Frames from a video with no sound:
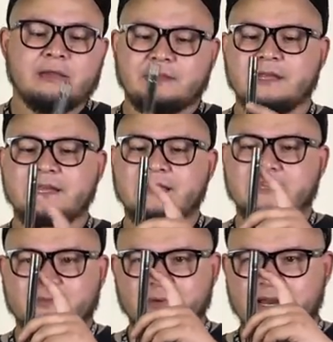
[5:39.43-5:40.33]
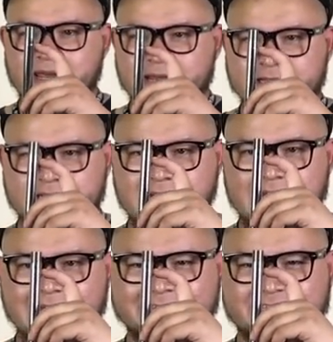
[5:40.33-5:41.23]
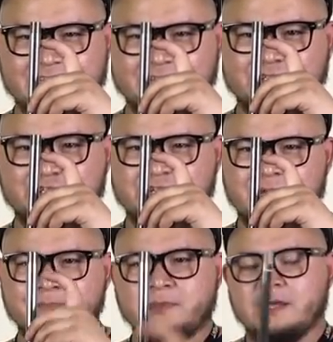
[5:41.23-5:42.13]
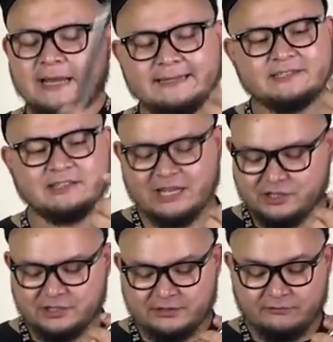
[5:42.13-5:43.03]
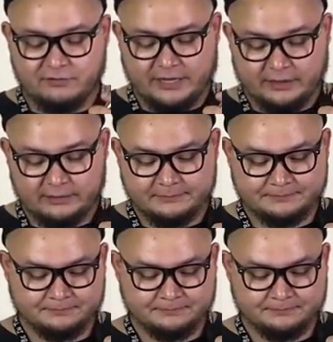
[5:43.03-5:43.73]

На ней есть маленькая такая отсечечка. Это значит верх.